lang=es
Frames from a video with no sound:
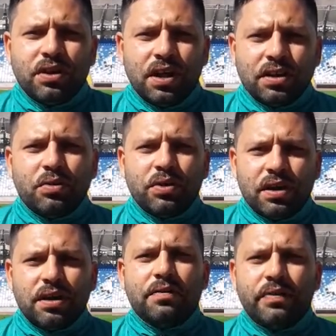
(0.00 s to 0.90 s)
hay que
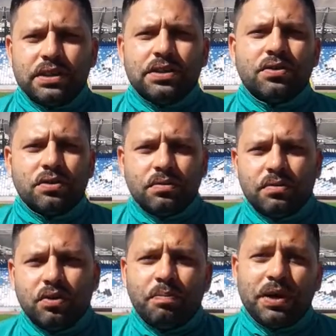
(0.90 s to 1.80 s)
cuidar el físico,
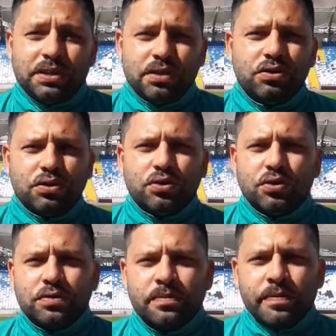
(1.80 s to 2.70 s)
nos parece a
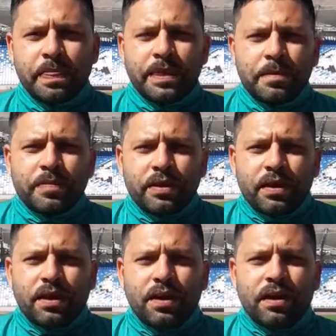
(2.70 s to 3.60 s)
nosotros.
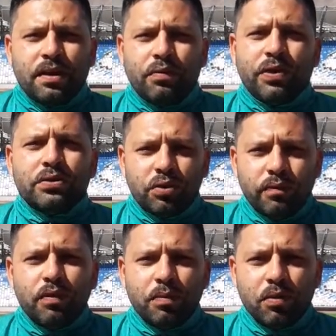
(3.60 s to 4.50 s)
Eh, buen
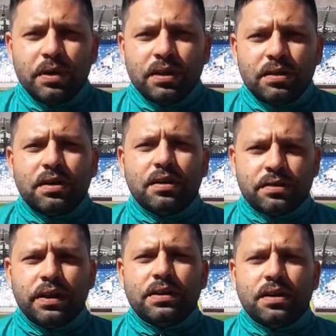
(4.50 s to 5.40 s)
triunfo Puma,
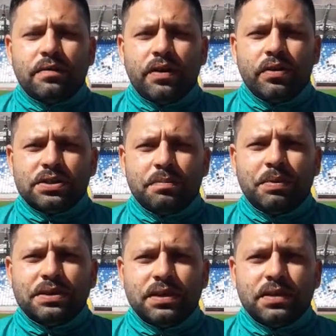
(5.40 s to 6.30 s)
hat-trick de Flavio
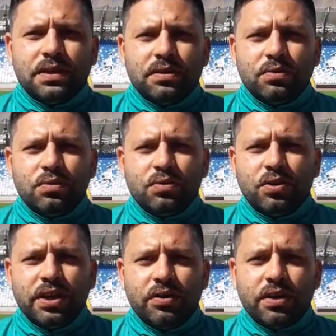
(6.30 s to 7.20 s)
Sampichetti un
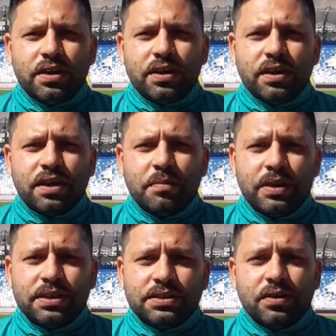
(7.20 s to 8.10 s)
goleador que,
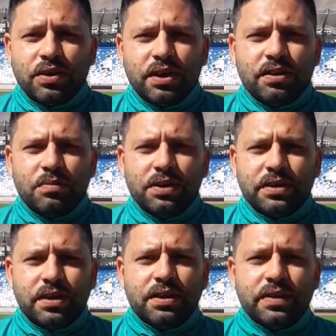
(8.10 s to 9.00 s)
aparece ahora como
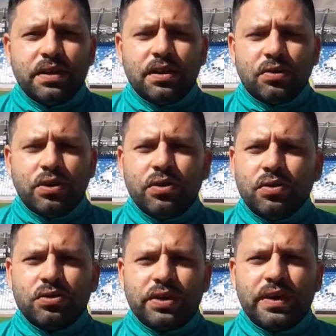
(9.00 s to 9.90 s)
alternativa.
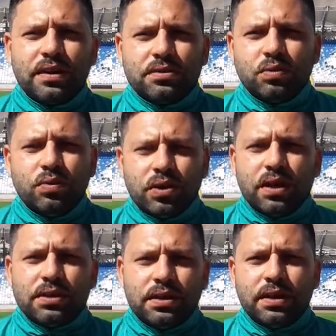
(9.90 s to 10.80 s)
Rodrigo Contreras tuvo
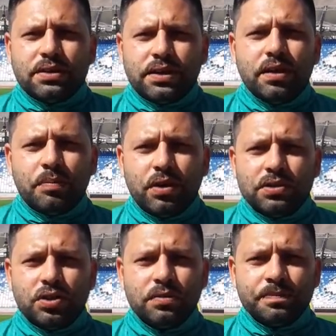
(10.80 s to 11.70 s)
que eh, salir por
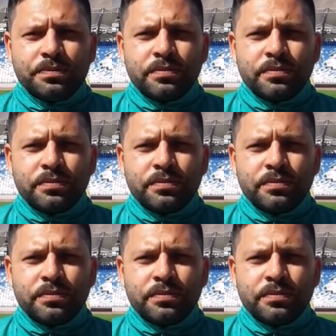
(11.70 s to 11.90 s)
lesión